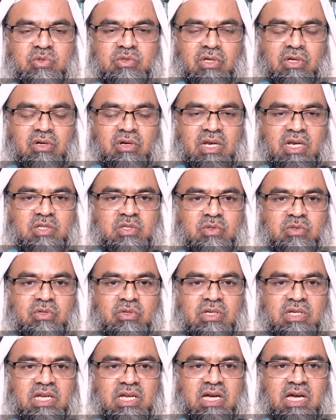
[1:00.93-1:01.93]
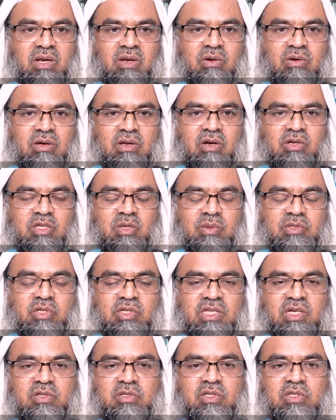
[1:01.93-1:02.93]
সুন্দর করা সুন্দরকে কালো করা অথবা
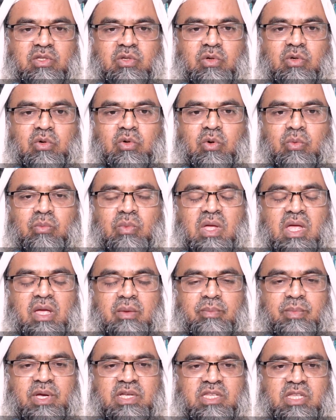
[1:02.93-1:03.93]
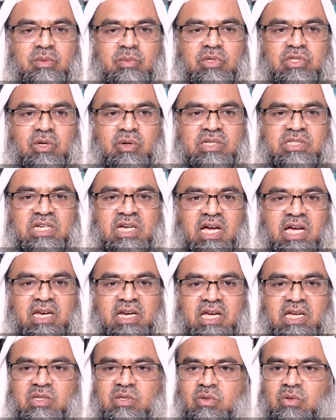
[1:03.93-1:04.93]
তথাকথিত এরকম ব্যক্তির মতো হওয়া যে গান
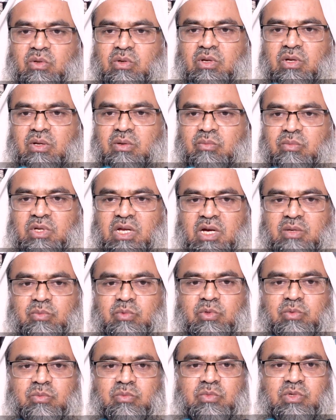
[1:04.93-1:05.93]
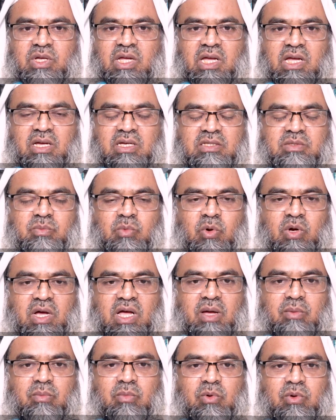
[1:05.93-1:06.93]
গাইতো নাক মুখ বোকা
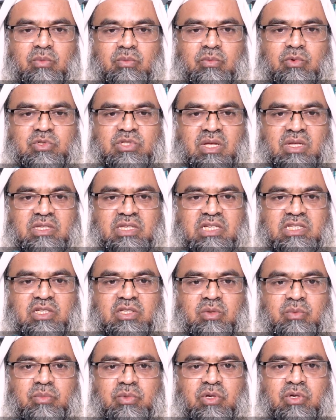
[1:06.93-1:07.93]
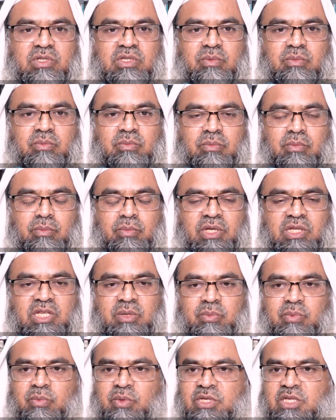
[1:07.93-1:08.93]
বসা দেখতে তো বিরক্ত ভীতি
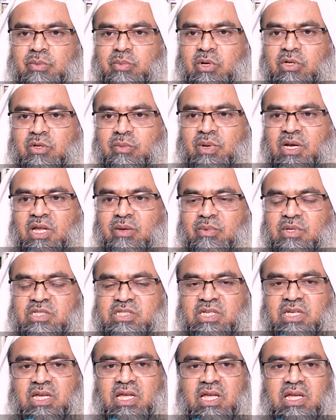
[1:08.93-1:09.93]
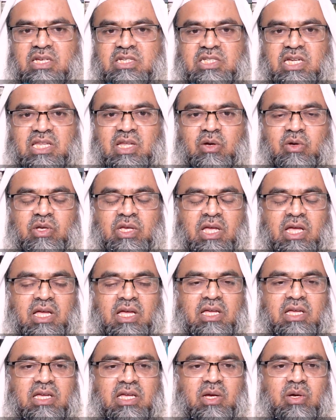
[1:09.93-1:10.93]
ভীতিপ্রদ বানিয়ে ফেলছে সাদা হইয়া
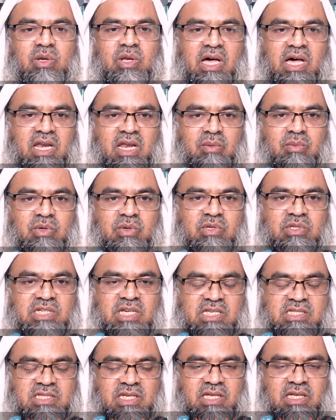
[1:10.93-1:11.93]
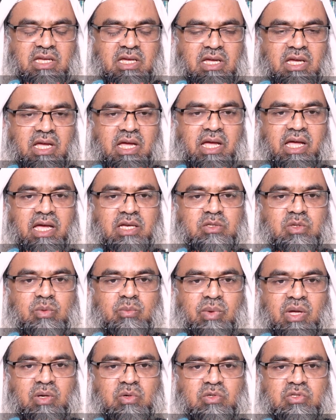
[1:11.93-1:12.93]
এগুলি হারাম এগুলি জায়জ নেই হ্যাঁ একজন
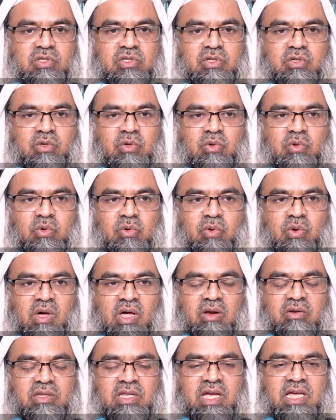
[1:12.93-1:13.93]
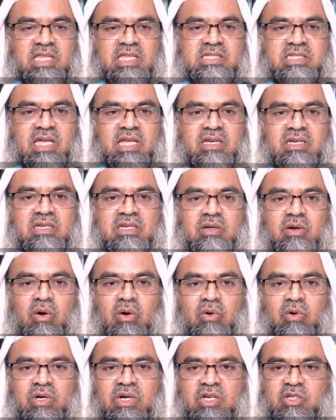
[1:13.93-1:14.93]
মানুষ যদি কোনো কোনো কারণ দেখা যায় তার
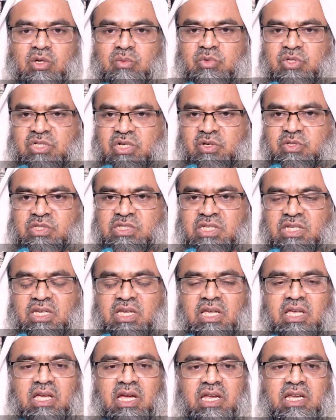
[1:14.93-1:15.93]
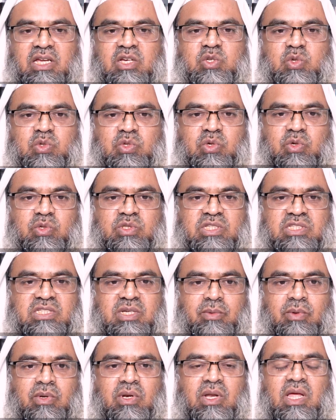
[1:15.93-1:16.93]
অঙ্গটা সমস্যা হচ্ছে এটাকে শুদ্ধ করতে
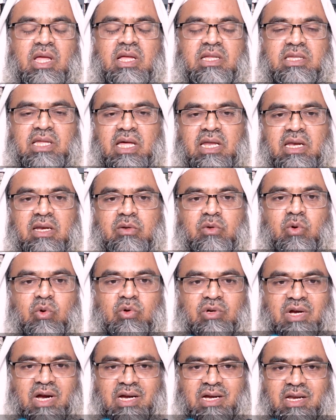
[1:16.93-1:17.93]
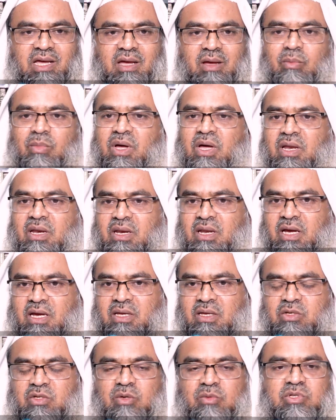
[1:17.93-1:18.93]
যেমন তার ঠোঁট কাটা বা
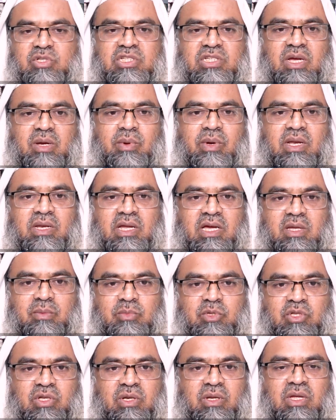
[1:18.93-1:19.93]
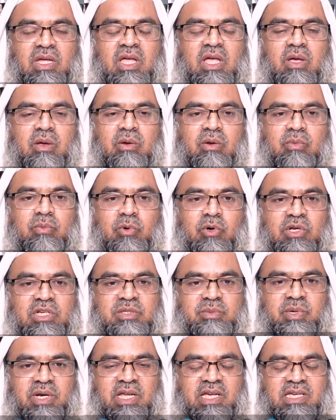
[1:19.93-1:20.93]
নাকের সমস্যা বা নাকের ভিতরে পলিশ
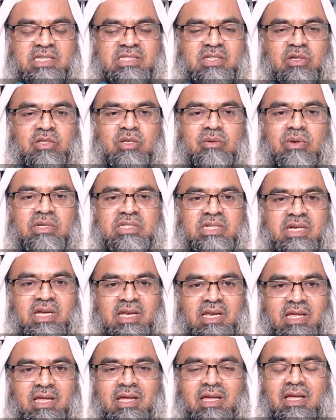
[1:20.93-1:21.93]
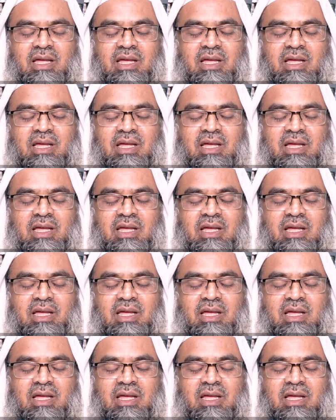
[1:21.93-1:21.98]
বেড়ে গেছে অথবা সেখানে